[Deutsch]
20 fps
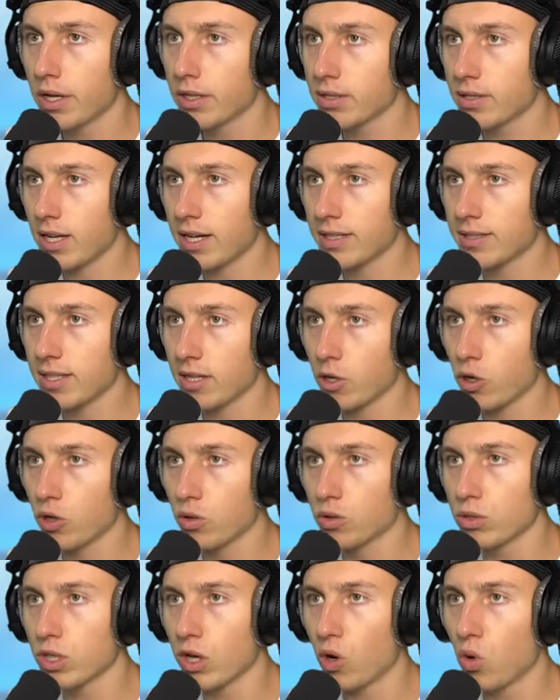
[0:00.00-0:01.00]
Zack, da können
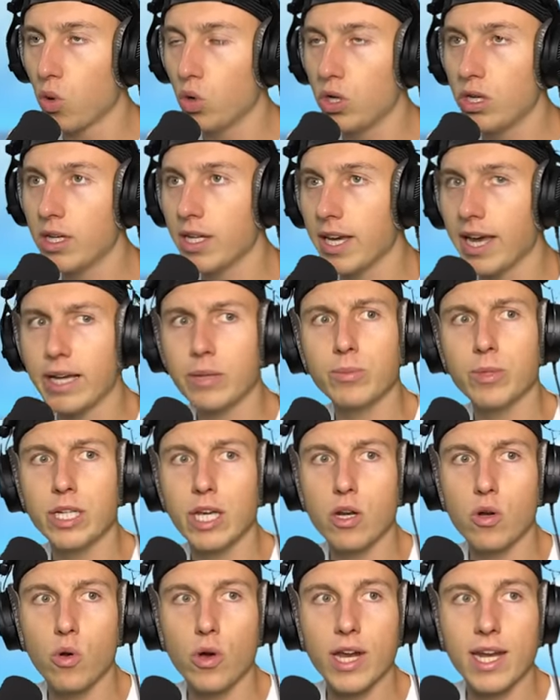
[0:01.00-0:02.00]
unsere Kunden direkt mit
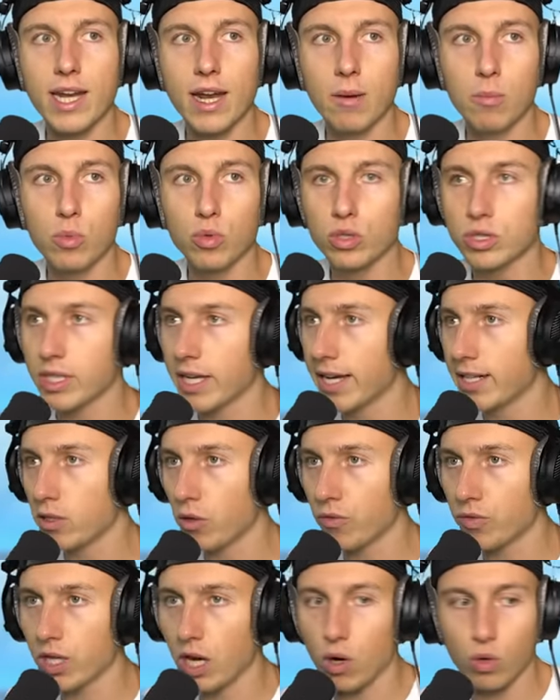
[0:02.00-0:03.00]
ihren neuen Lambos direkt auf die